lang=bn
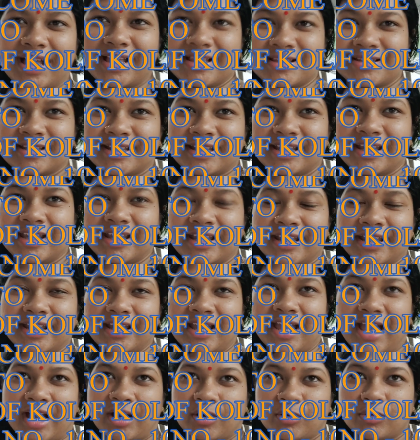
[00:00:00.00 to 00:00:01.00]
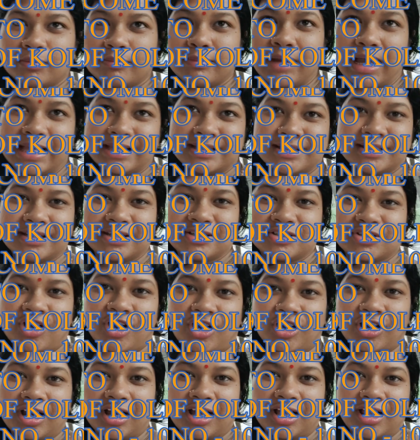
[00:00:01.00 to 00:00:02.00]
আজকে এখন বাজে
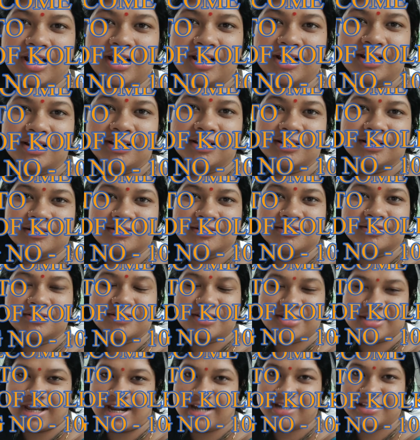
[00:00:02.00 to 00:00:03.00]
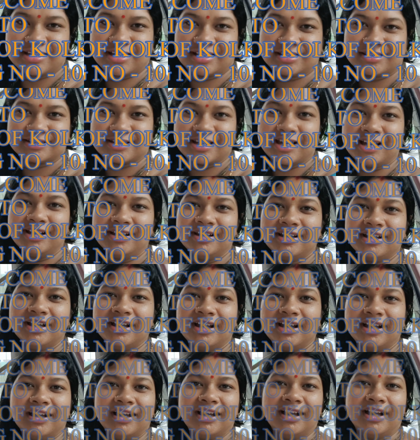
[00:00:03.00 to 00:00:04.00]
সকাল সাড়ে সাতটা
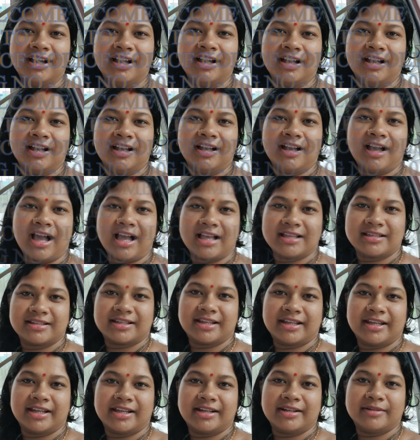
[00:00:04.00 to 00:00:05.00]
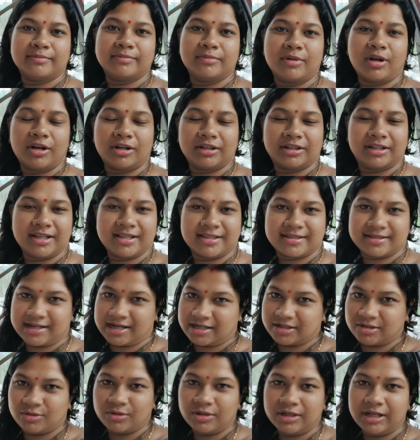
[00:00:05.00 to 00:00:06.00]
আজকের ব্লগটা
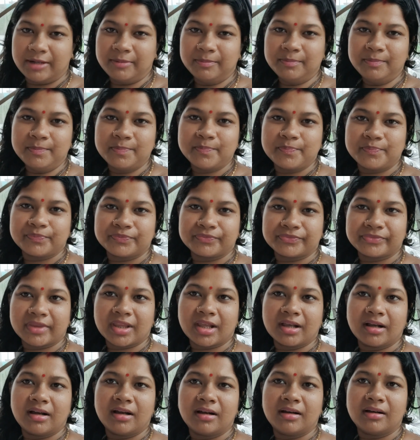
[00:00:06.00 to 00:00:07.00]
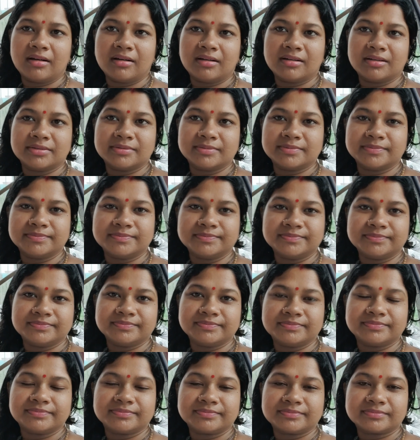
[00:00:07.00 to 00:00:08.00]
স্টার্ট করলাম um,
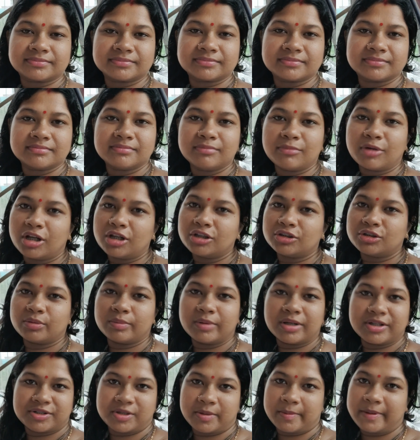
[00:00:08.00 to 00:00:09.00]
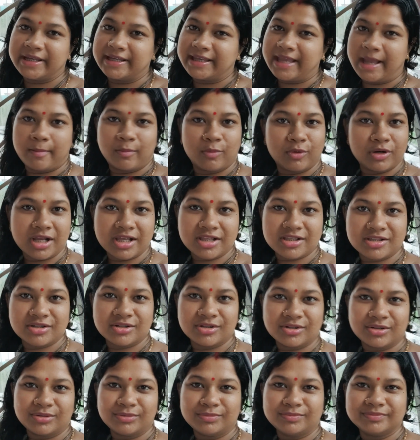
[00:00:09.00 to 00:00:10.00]
বলো তোমরা সবাই কেমন
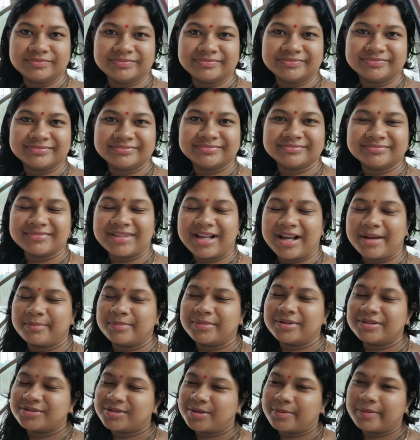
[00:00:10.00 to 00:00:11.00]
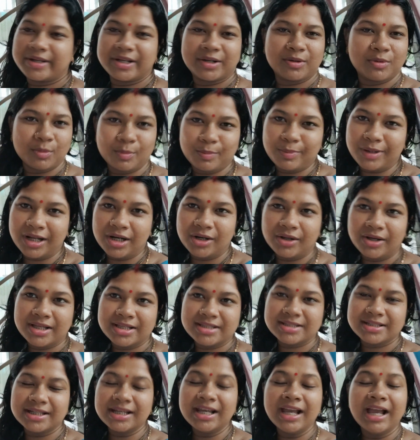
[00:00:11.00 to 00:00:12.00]
আছো আমরা সবাই খুব ভালো
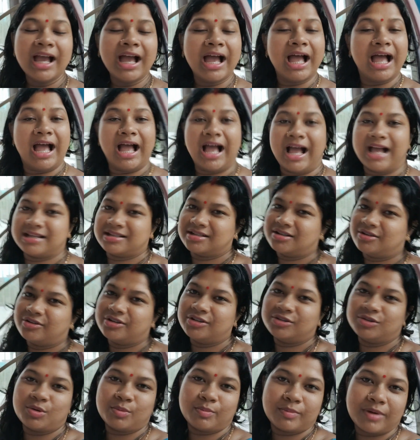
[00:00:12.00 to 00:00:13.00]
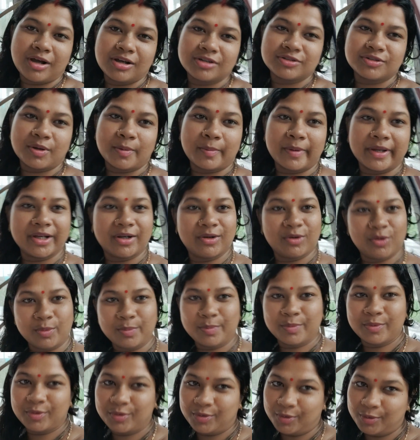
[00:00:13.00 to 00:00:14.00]
আছি আশা করি তোমরাও সবাই
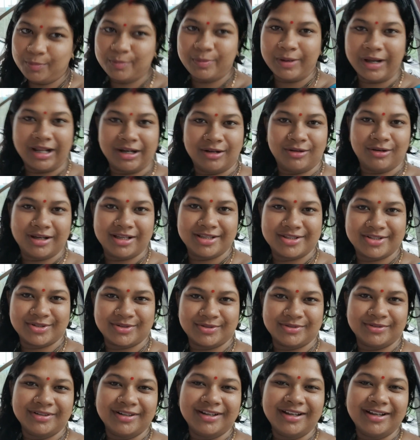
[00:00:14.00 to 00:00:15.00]
খুব খুব ভালো আছো